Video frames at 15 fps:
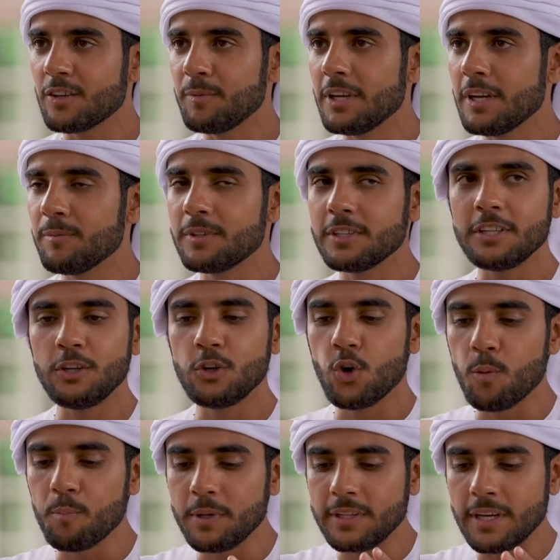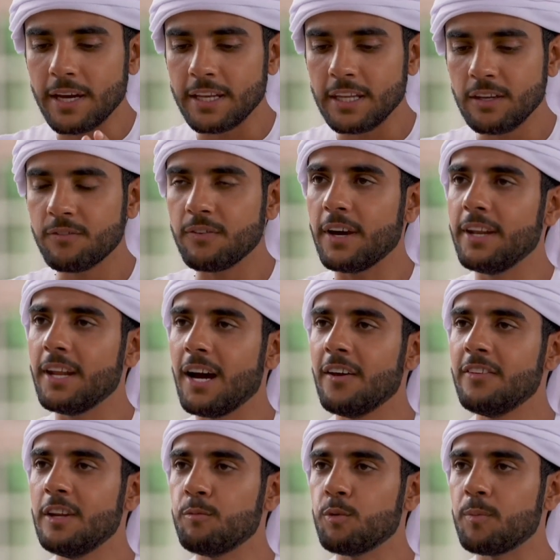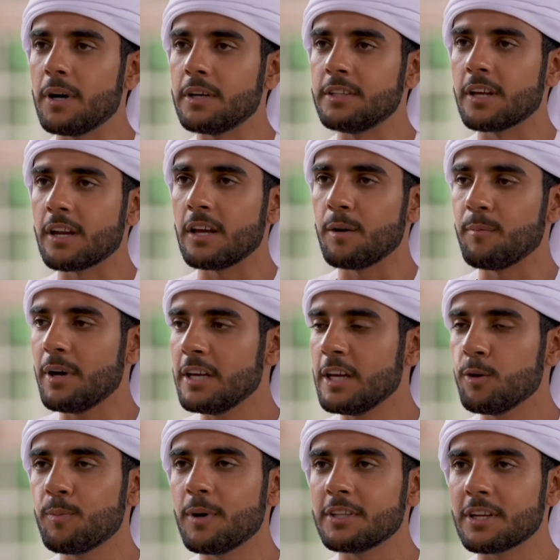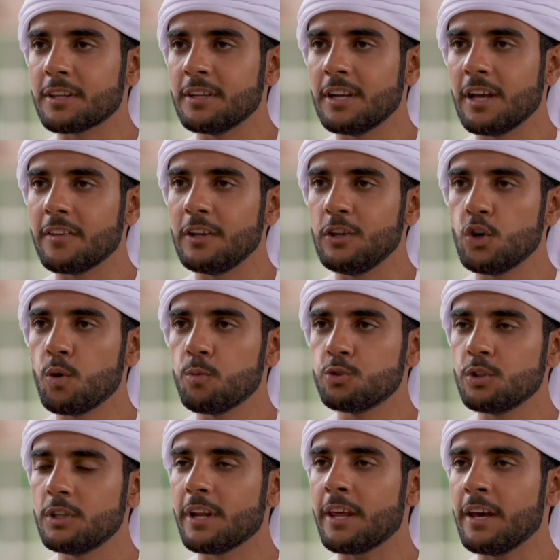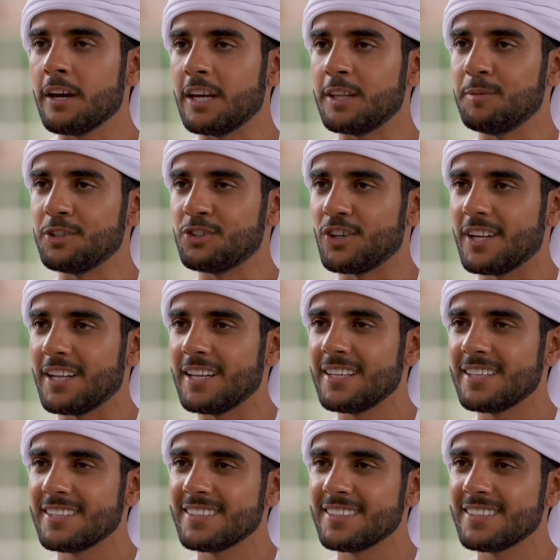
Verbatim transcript: جميله نبتدي اليوم بتعريف عن هذه المبادره، ما هي مبادرتنا لهذا اليوم وشو اللي راح نقدمه ان شاء الله؟